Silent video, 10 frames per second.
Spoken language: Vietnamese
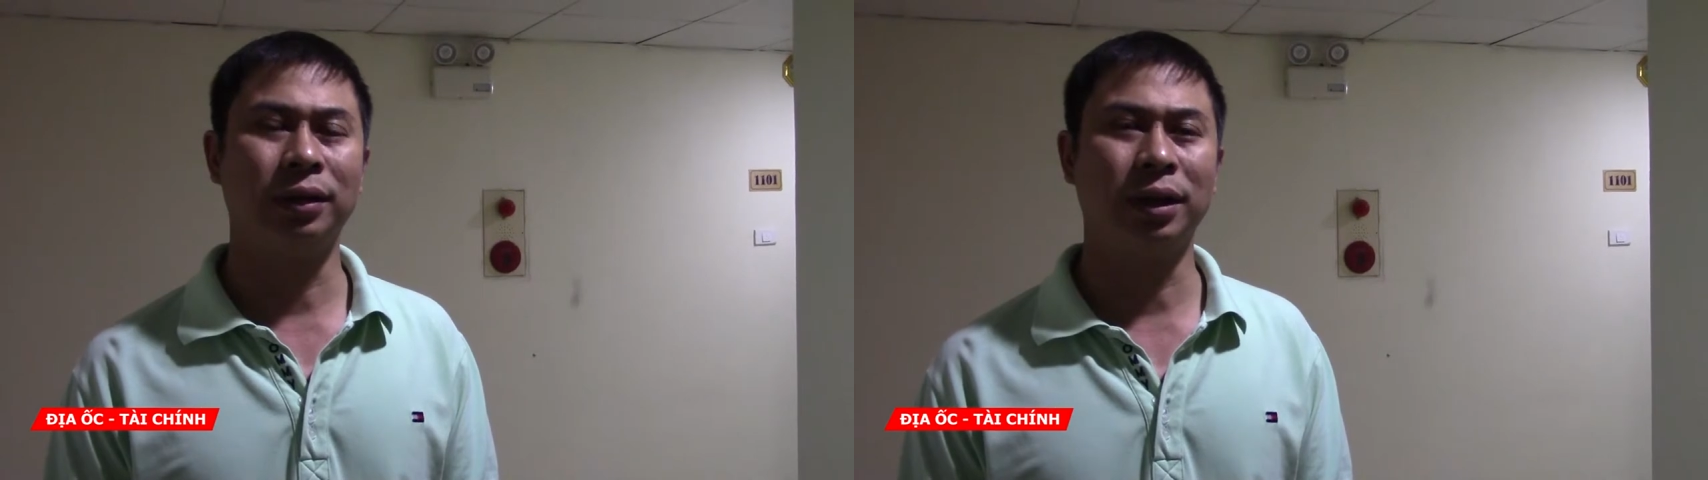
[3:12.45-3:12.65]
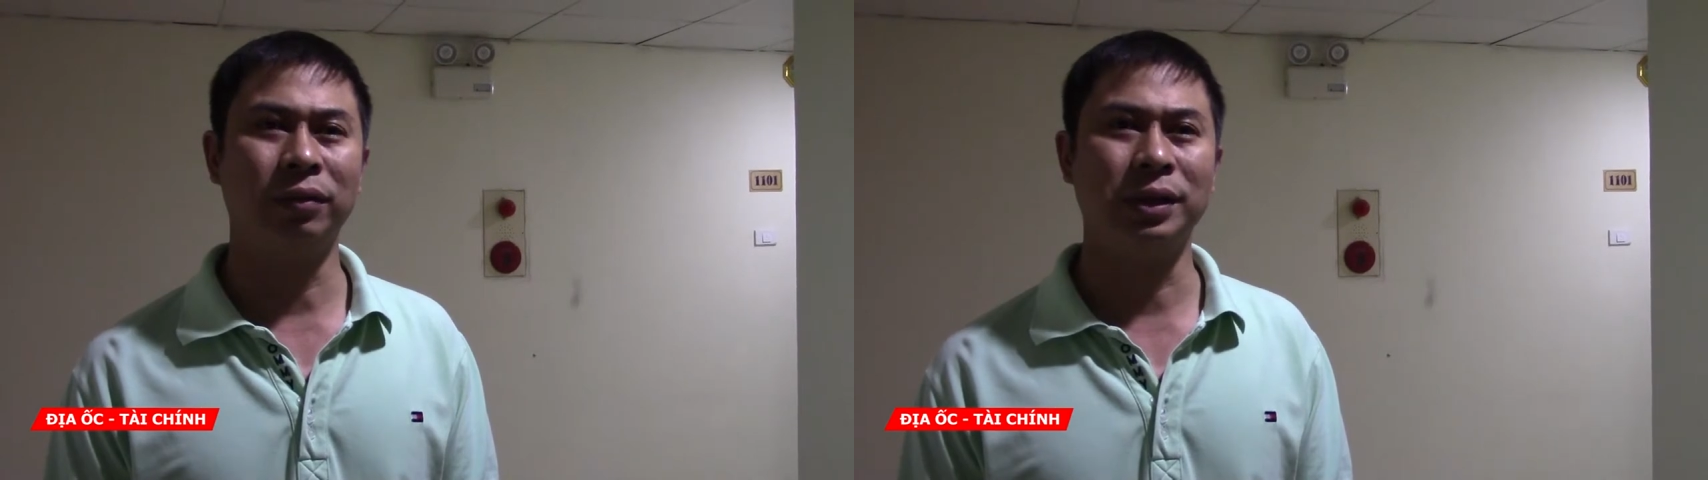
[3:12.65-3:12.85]

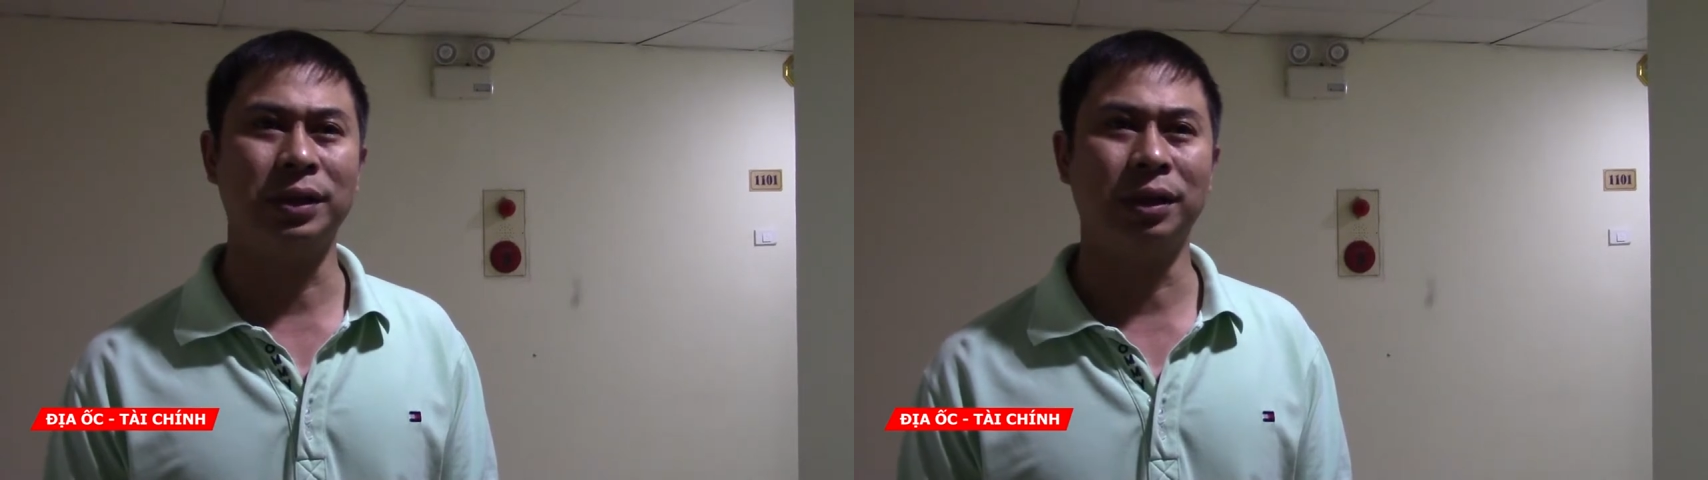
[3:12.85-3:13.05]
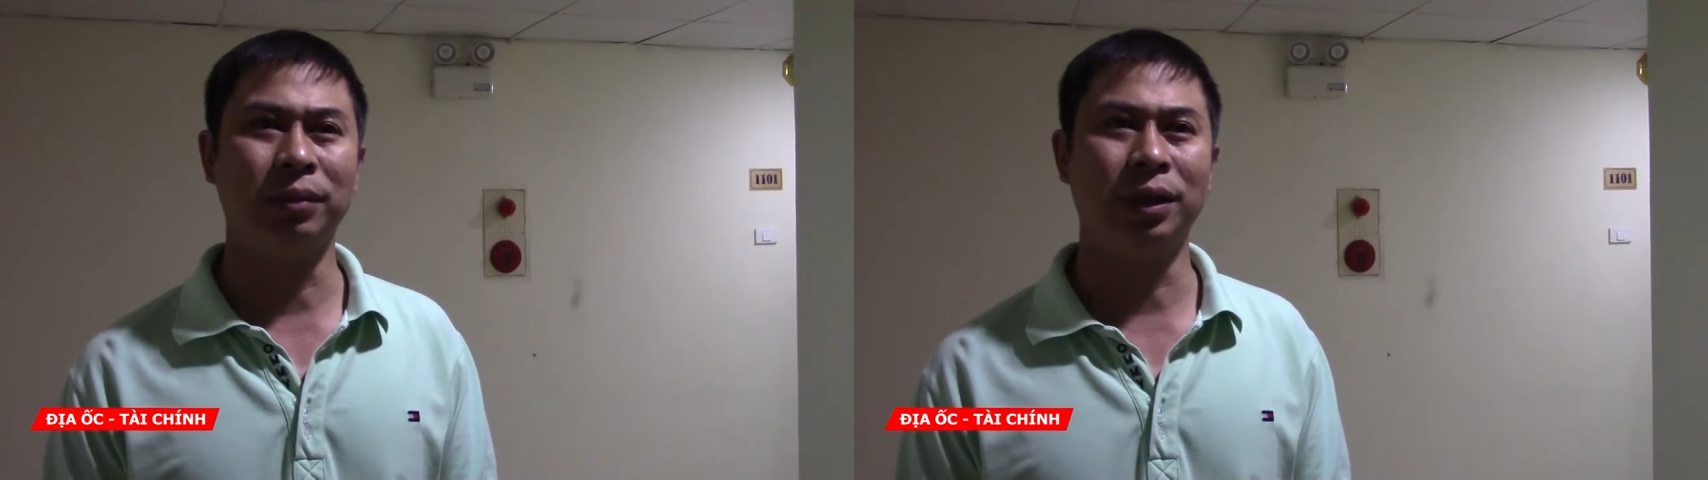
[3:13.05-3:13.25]
các vị
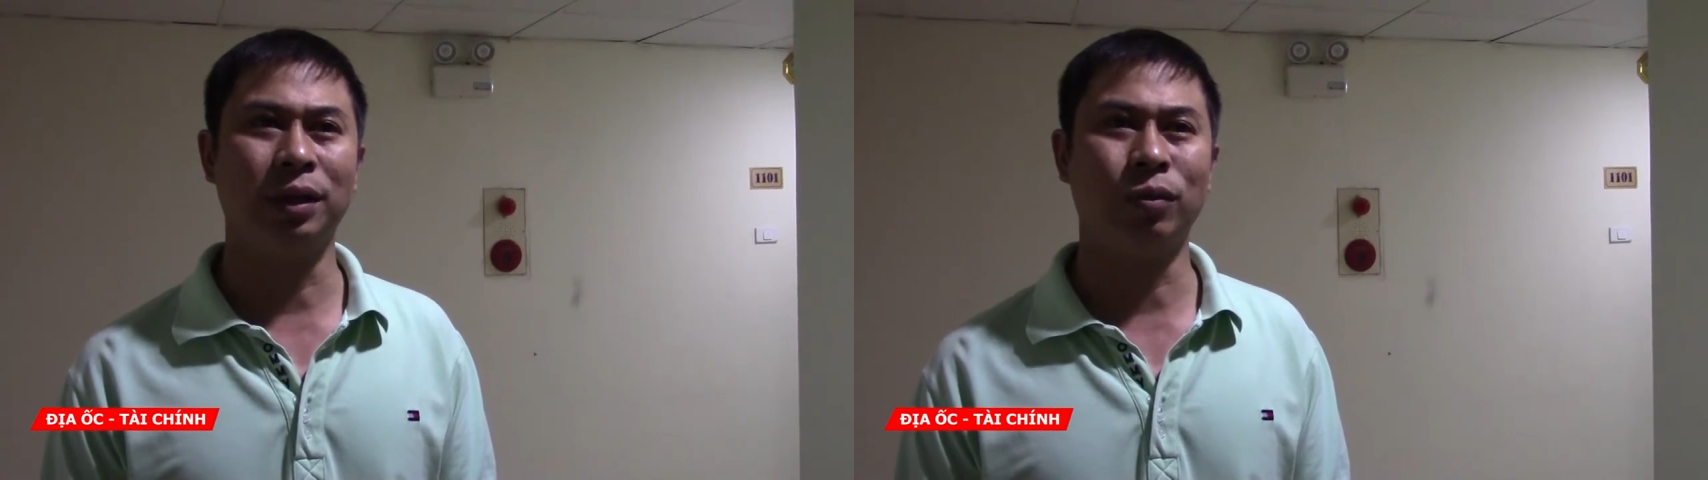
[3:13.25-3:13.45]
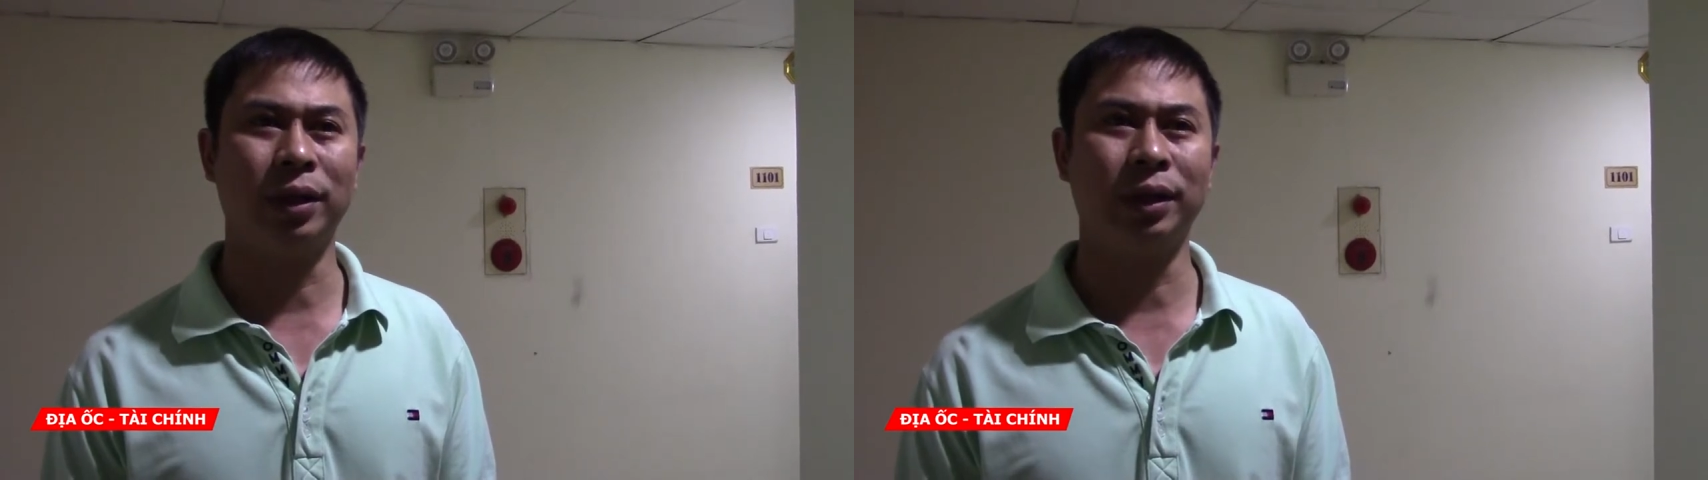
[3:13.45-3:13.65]
trí mà
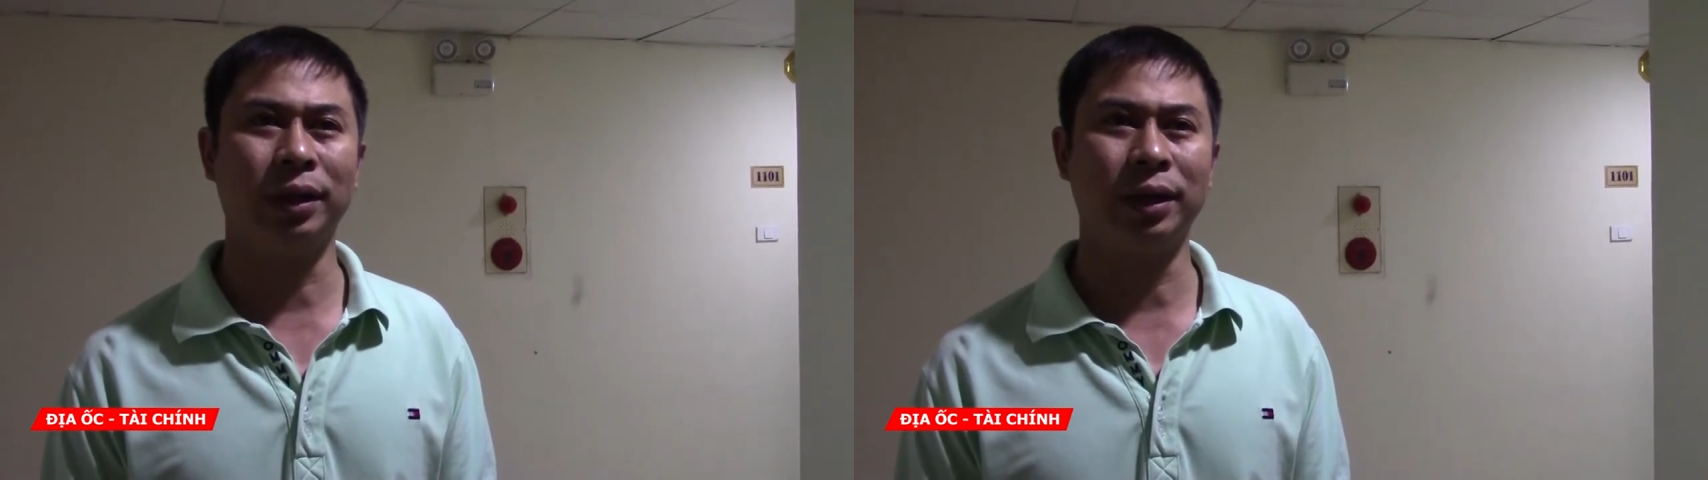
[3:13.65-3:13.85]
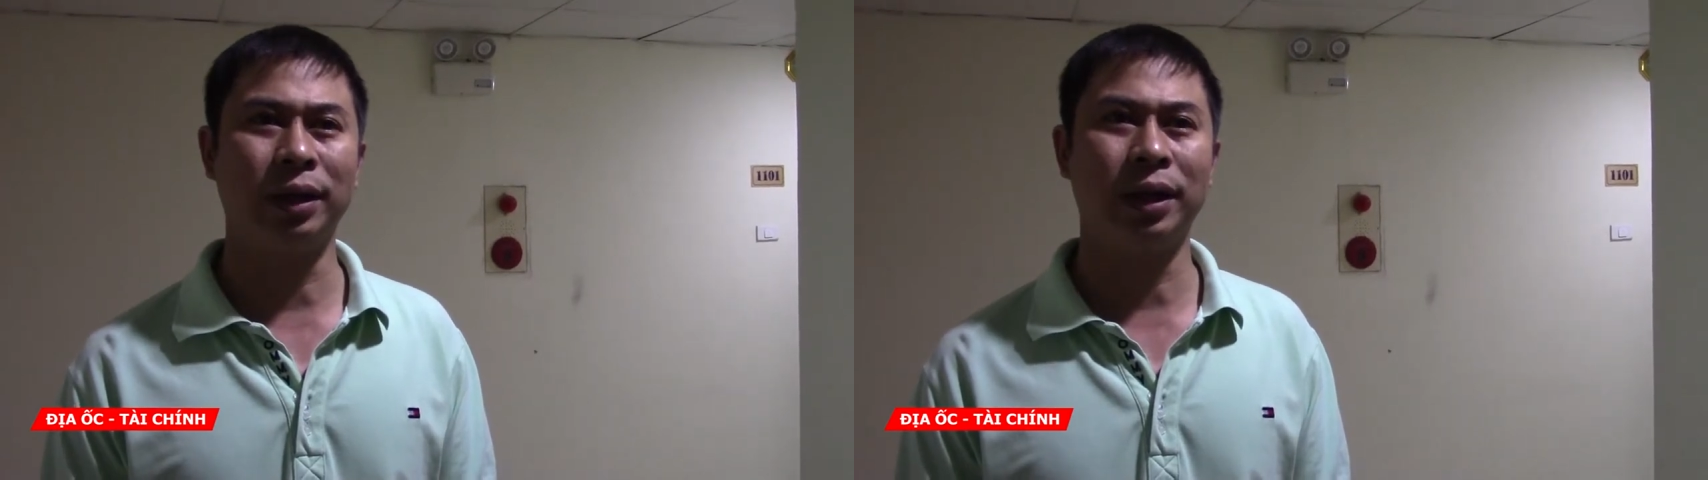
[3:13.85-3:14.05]
liên quan đến
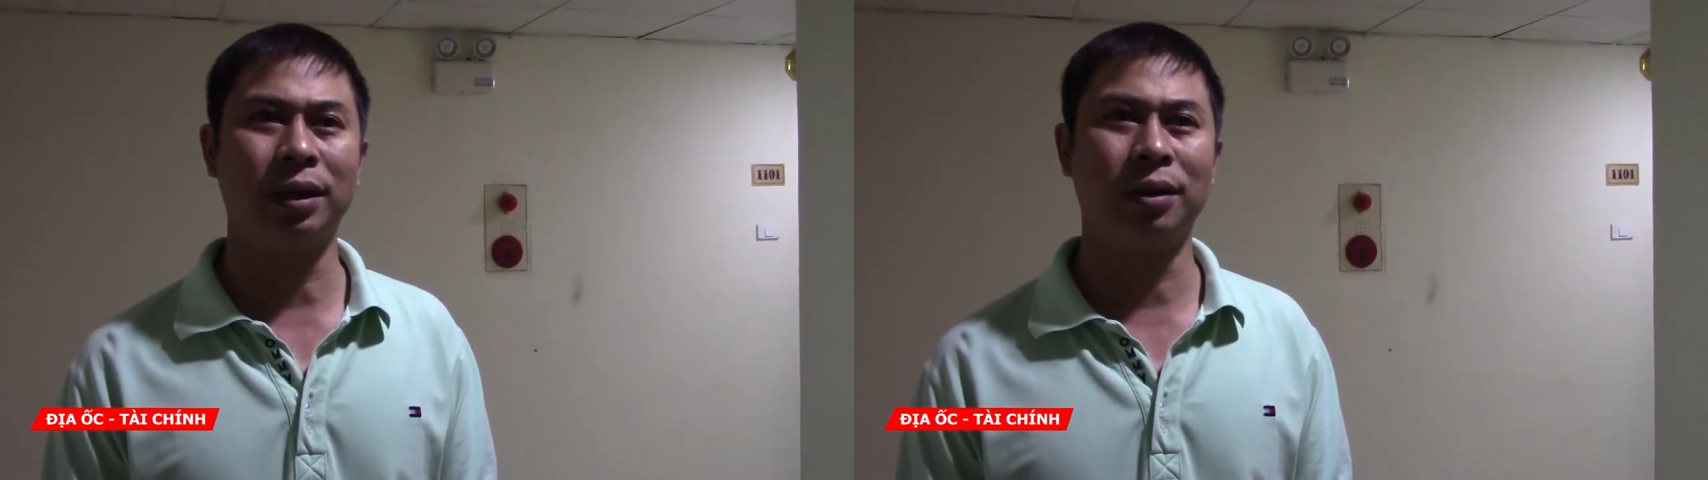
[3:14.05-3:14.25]
các cái kết